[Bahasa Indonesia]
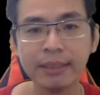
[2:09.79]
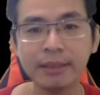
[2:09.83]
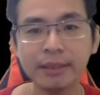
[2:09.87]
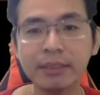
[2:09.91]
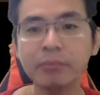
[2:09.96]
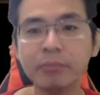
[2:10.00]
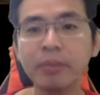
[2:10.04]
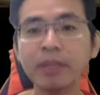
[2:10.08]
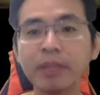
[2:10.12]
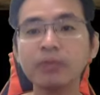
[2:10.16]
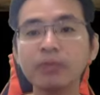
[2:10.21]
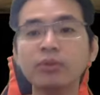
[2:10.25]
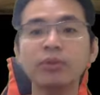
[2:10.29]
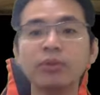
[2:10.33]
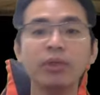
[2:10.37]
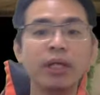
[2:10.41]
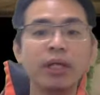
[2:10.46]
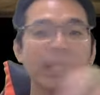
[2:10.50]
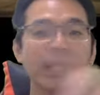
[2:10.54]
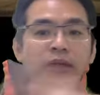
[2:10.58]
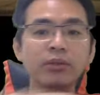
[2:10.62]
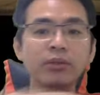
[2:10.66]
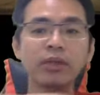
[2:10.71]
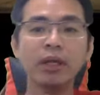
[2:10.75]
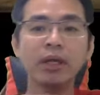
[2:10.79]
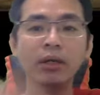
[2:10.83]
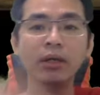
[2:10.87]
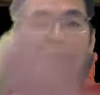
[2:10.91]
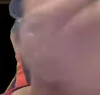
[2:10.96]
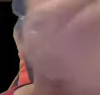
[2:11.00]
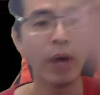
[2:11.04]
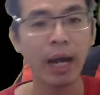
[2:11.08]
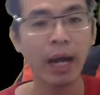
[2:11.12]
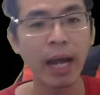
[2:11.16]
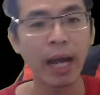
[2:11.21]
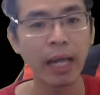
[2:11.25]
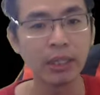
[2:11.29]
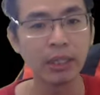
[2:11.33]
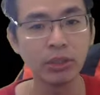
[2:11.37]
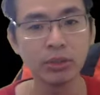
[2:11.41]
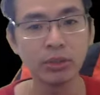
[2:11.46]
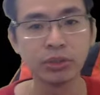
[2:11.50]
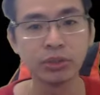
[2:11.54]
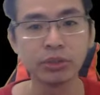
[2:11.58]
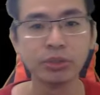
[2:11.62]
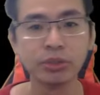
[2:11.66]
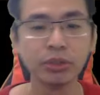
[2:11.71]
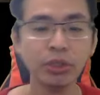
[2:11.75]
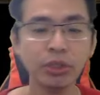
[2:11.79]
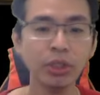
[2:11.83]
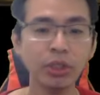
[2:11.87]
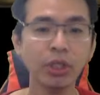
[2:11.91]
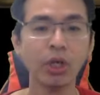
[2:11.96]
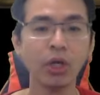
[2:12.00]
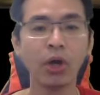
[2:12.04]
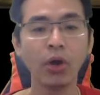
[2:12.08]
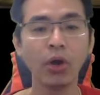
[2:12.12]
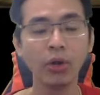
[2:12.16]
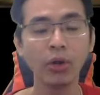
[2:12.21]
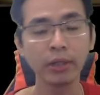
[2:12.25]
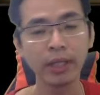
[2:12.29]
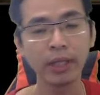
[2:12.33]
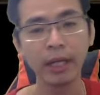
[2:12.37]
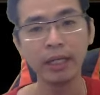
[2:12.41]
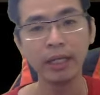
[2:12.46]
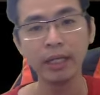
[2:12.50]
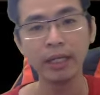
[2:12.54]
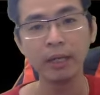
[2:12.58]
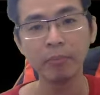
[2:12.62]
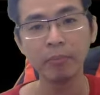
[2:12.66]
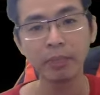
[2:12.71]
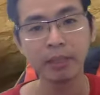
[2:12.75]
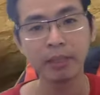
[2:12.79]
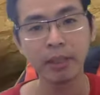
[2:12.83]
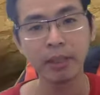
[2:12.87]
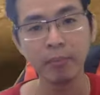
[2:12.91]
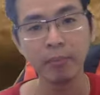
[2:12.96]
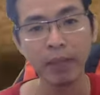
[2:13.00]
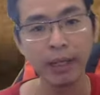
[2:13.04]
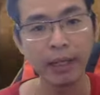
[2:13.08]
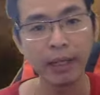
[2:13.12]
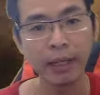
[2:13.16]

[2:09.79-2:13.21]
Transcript: Jebret tuh. Lihat tuh ya. 200. Kalau tadi yang pertama